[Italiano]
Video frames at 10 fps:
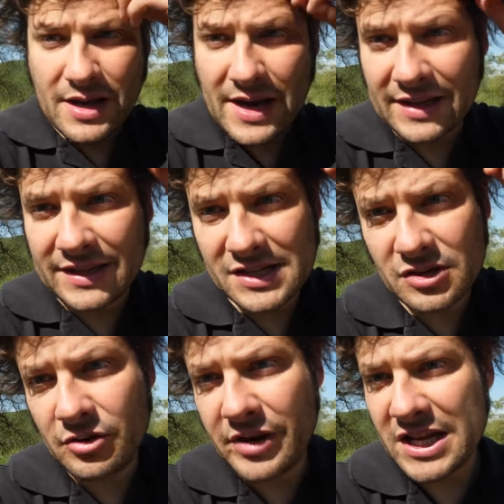che
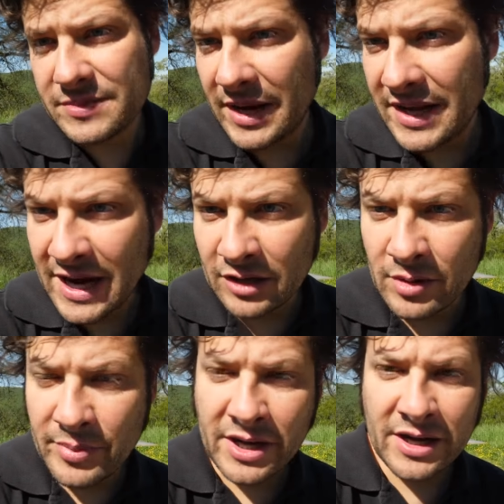attenzione non è
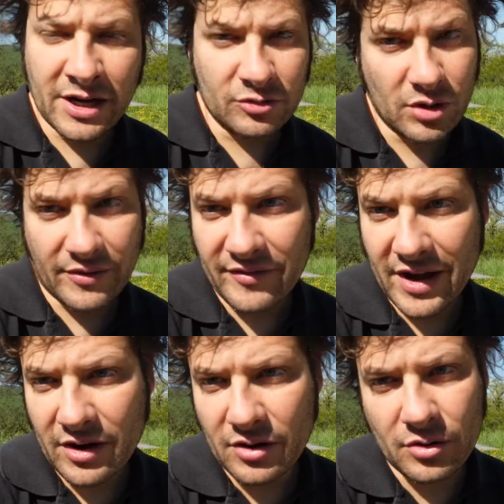sbagliato eh, perché in natura
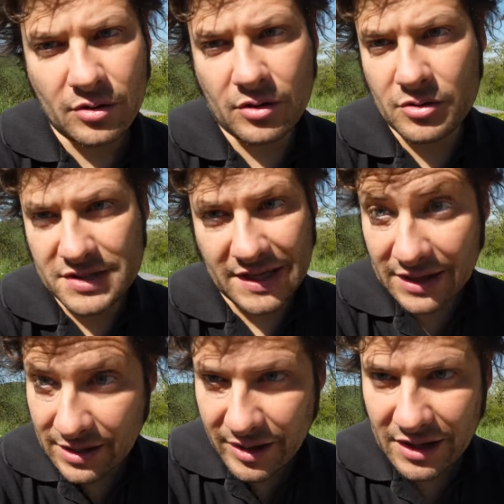avvengono
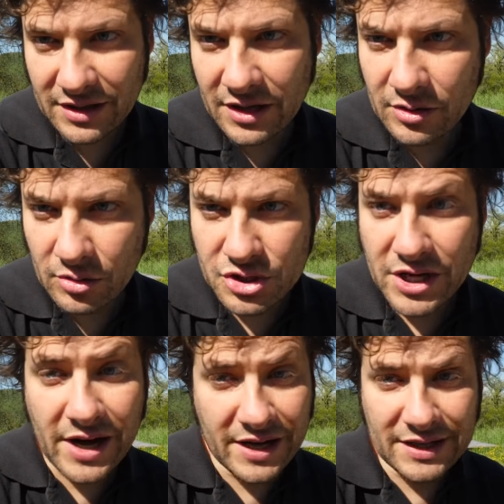costantemente incroci
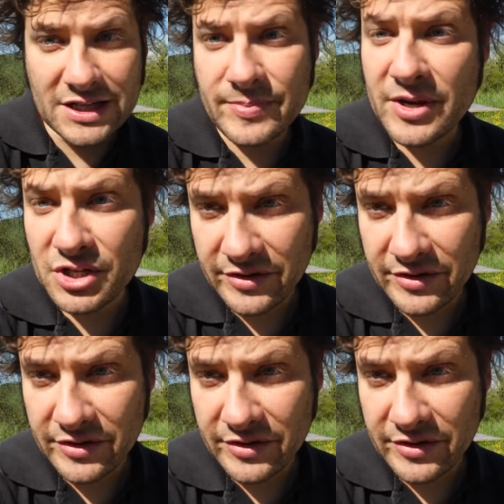anche tra specie